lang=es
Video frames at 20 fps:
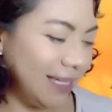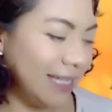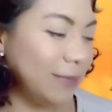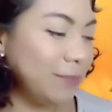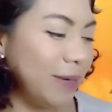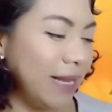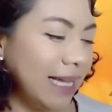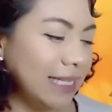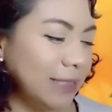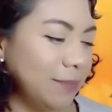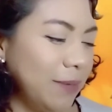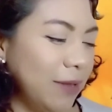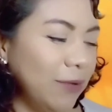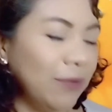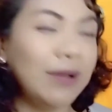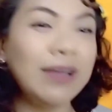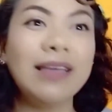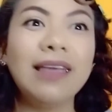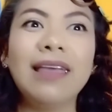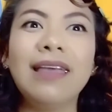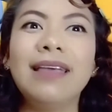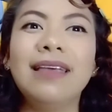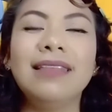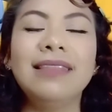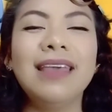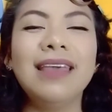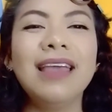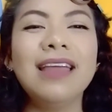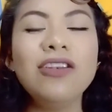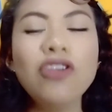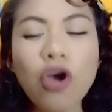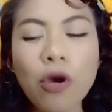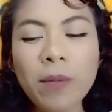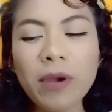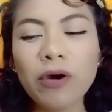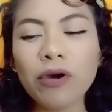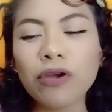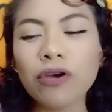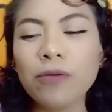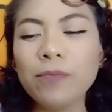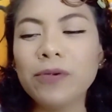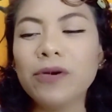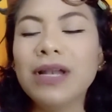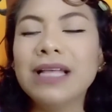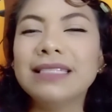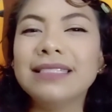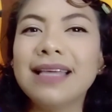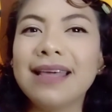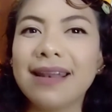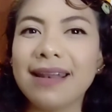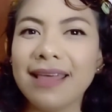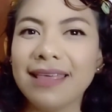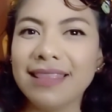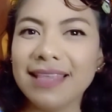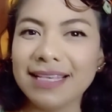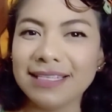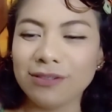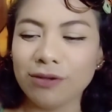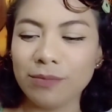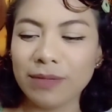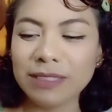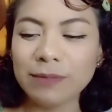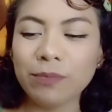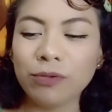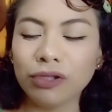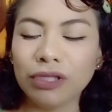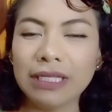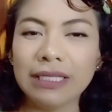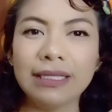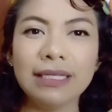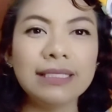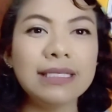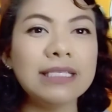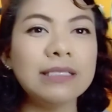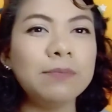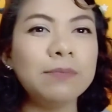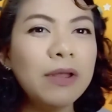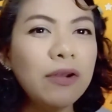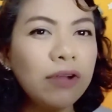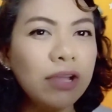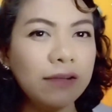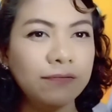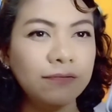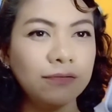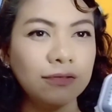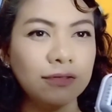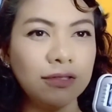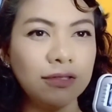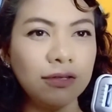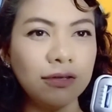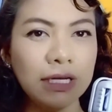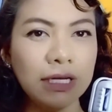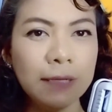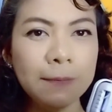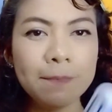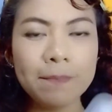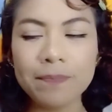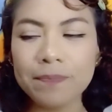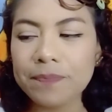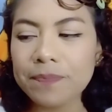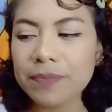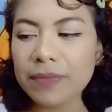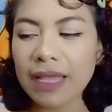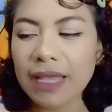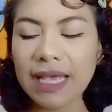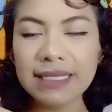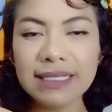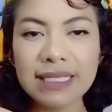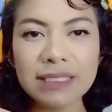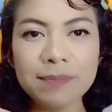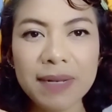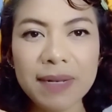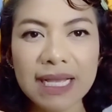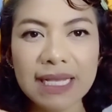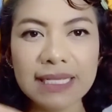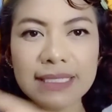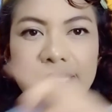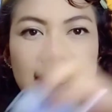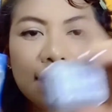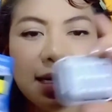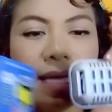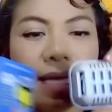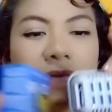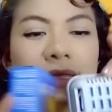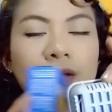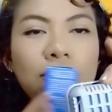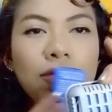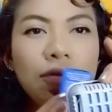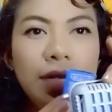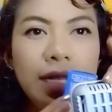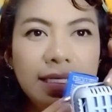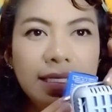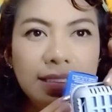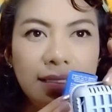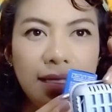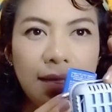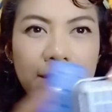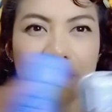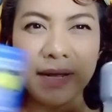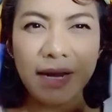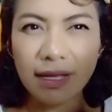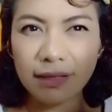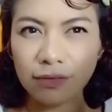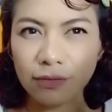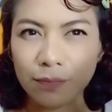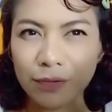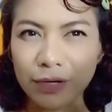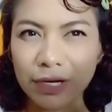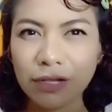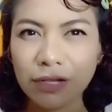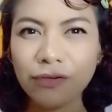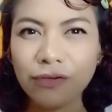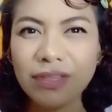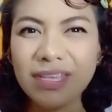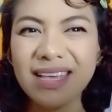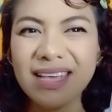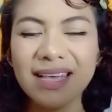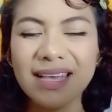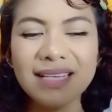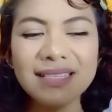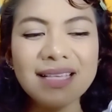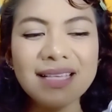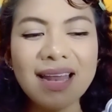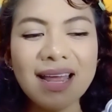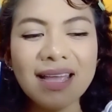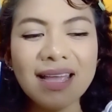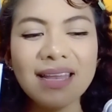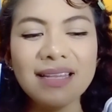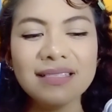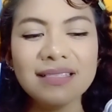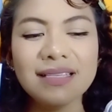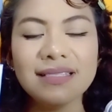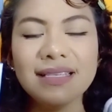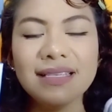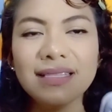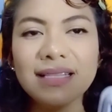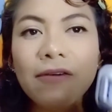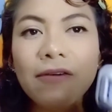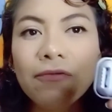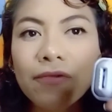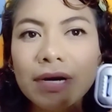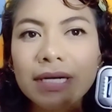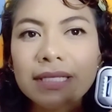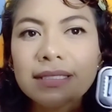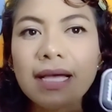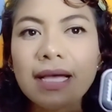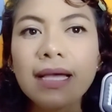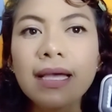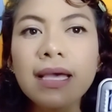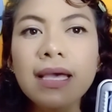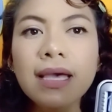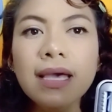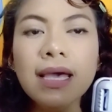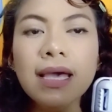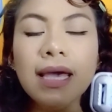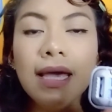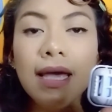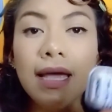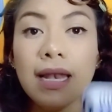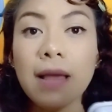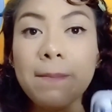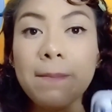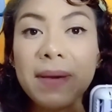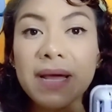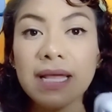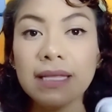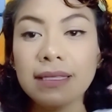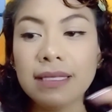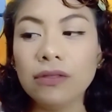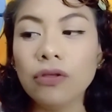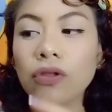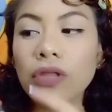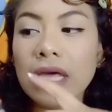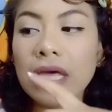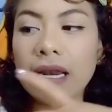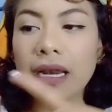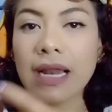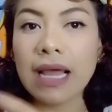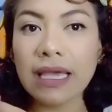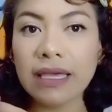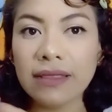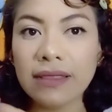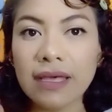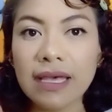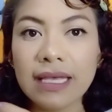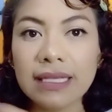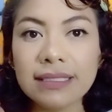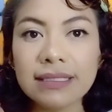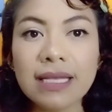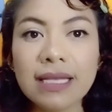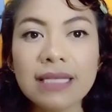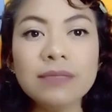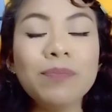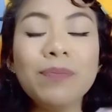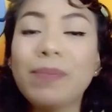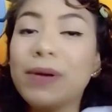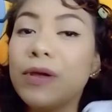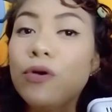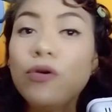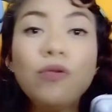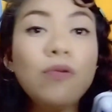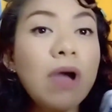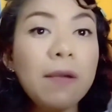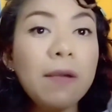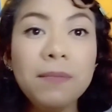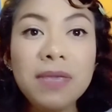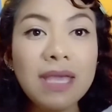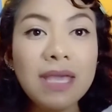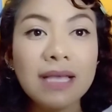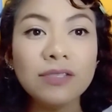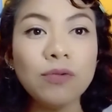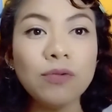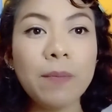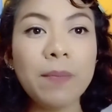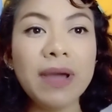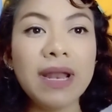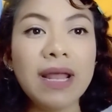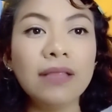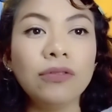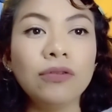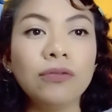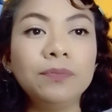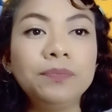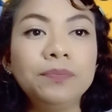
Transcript: placas, pero dije, no, mejor compro las de Raid que son más potentes, espero que funcione estas placas de Raid con este aparato, porque yo dije, ¿qué será que necesita fuerza el aparatito de Raid estas? Pero no había su aparato.